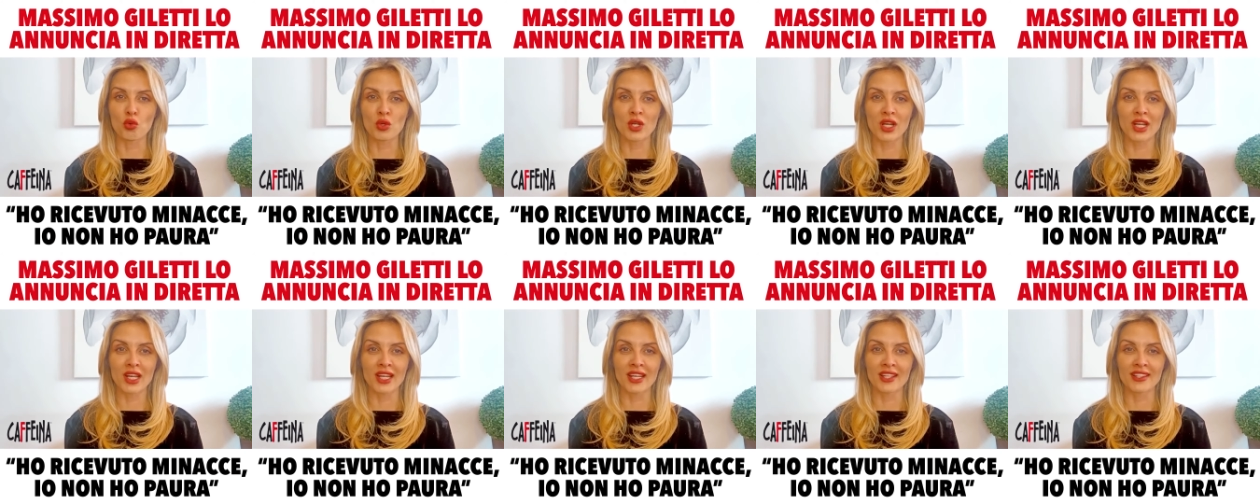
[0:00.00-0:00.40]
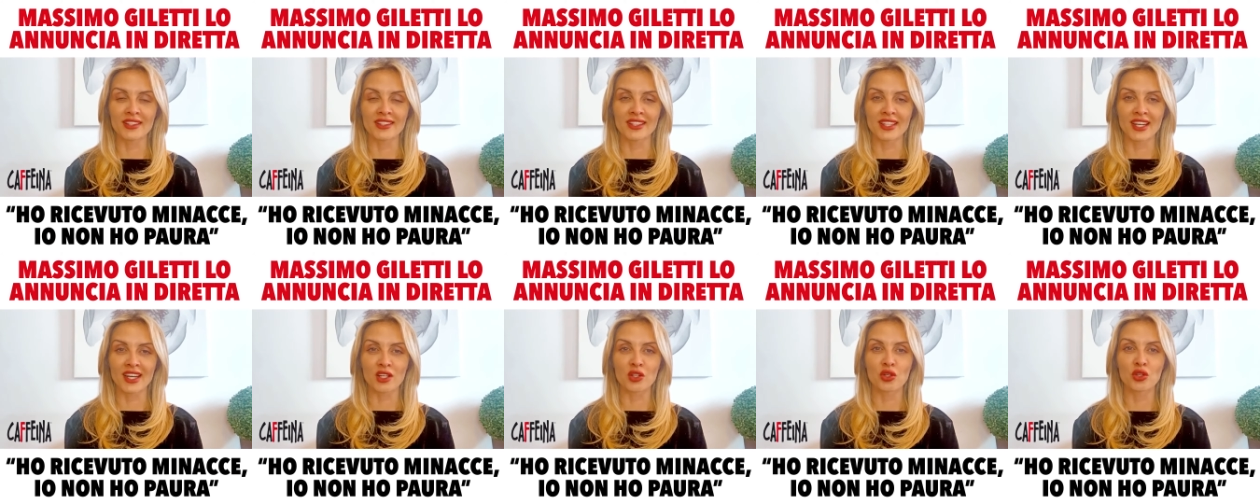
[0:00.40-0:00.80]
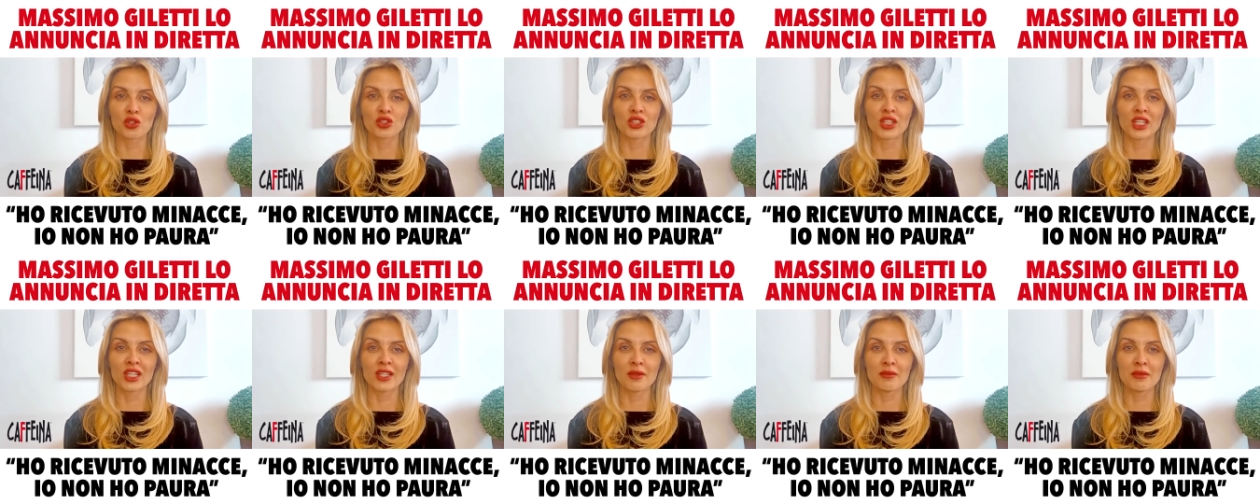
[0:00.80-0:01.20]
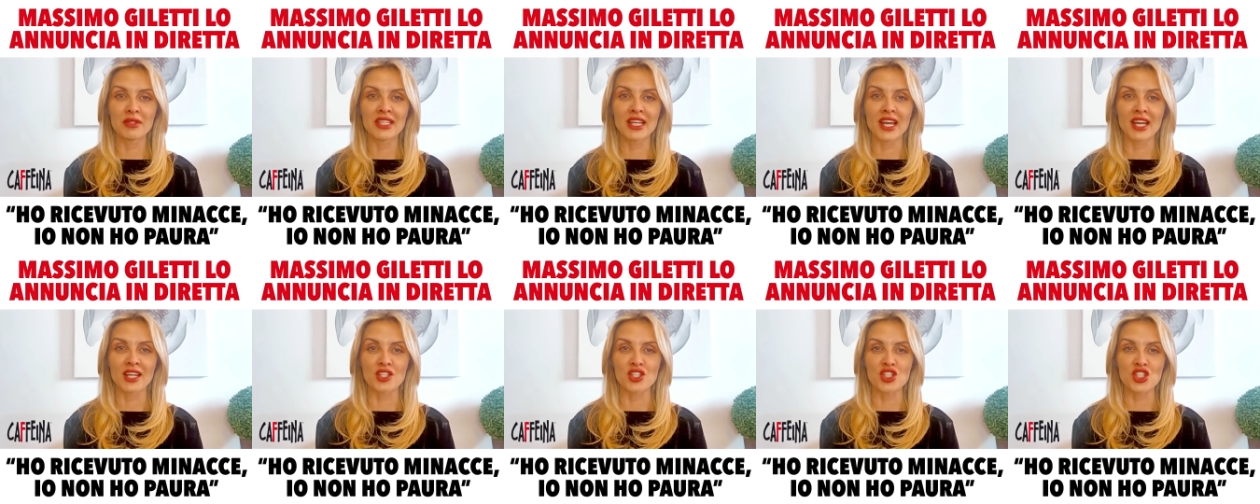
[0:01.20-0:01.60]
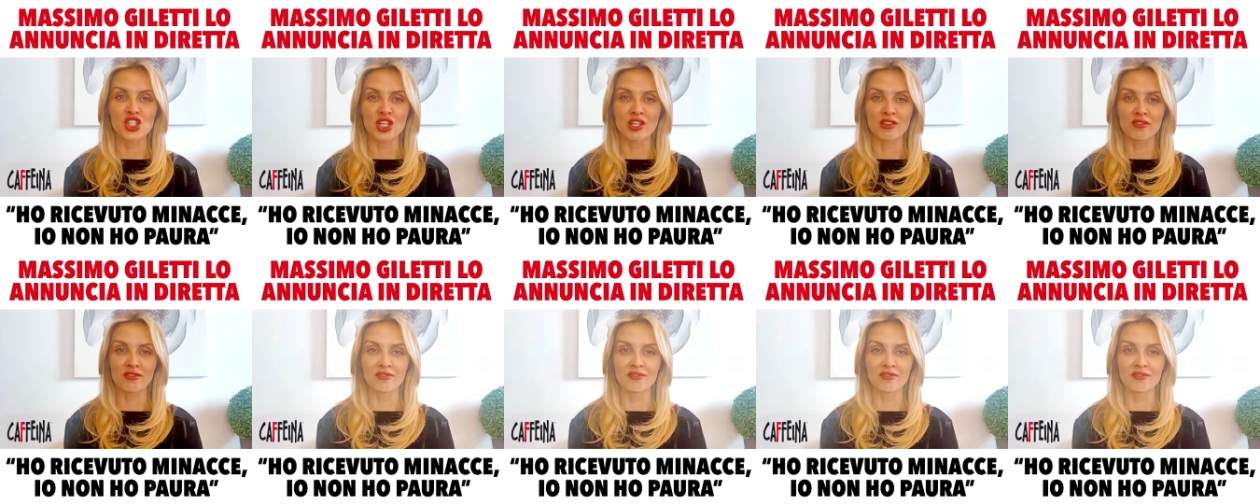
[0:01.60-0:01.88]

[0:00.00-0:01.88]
una lettera con delle minacce